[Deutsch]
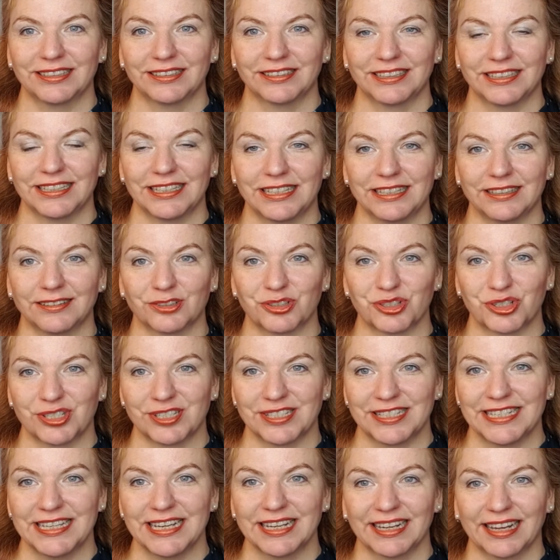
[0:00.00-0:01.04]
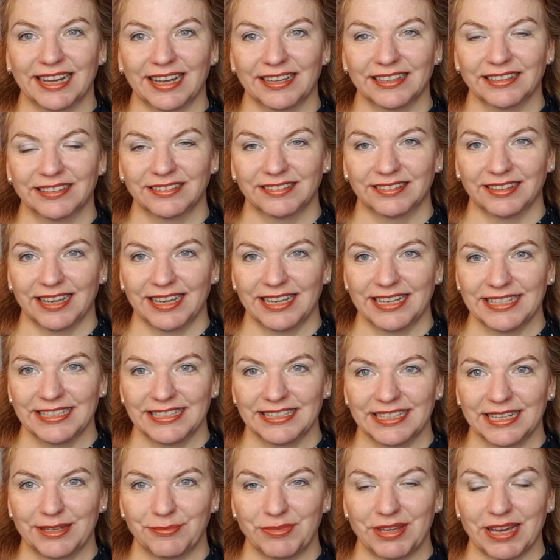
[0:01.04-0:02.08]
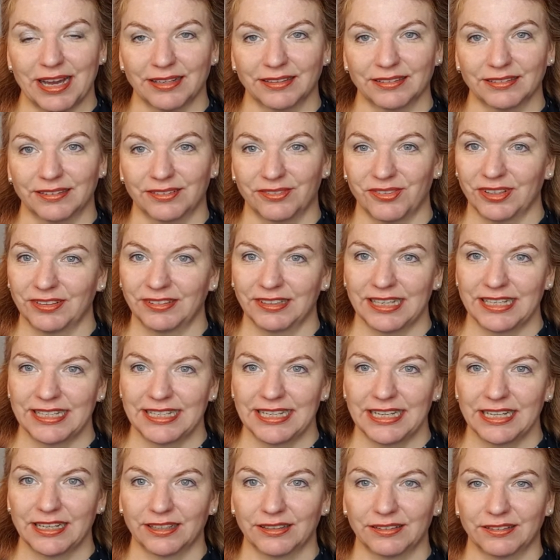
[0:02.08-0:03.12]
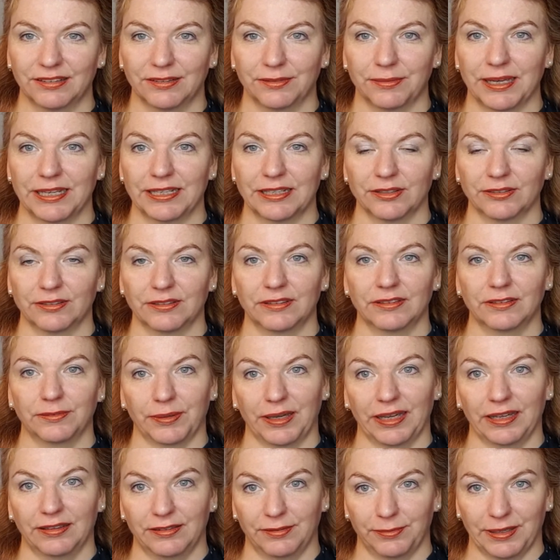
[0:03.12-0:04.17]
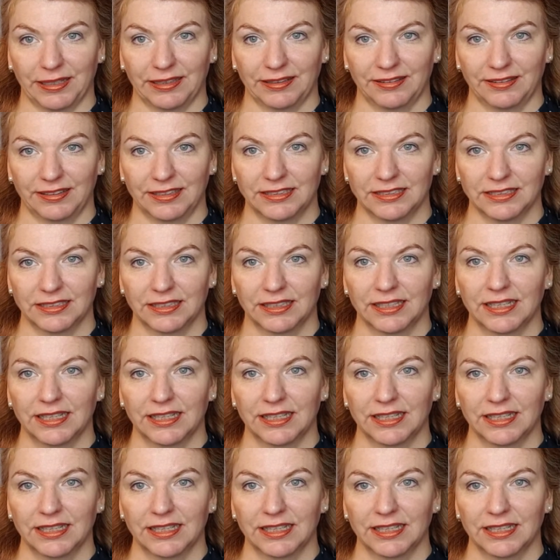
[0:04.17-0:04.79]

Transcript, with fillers: chinesischen Tierkreiszeichen im Jahr des Wassertigers 2022.